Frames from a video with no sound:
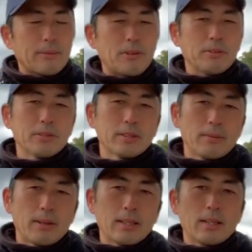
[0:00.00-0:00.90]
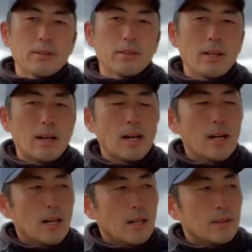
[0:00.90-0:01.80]
な球を送ってもらってる時は、
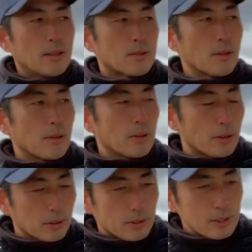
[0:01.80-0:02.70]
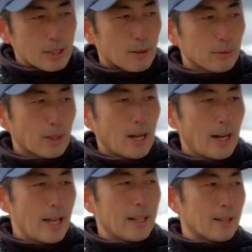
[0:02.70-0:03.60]
これひょっとしたら本当は
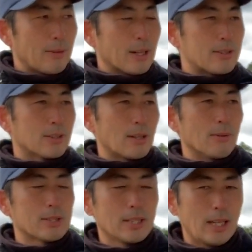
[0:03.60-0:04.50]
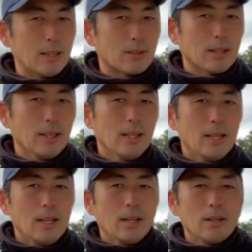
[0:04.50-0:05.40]
速い球が来るかもしれないとかね、
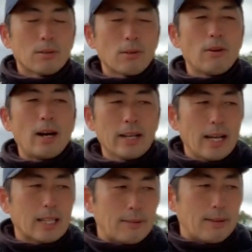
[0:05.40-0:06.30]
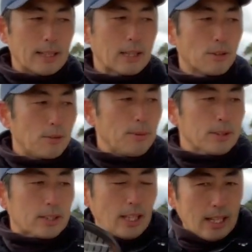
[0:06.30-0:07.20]
これは速い球だと
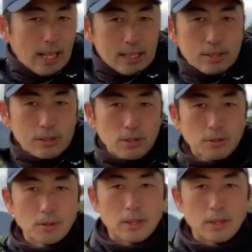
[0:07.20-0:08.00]
思って練習しとくと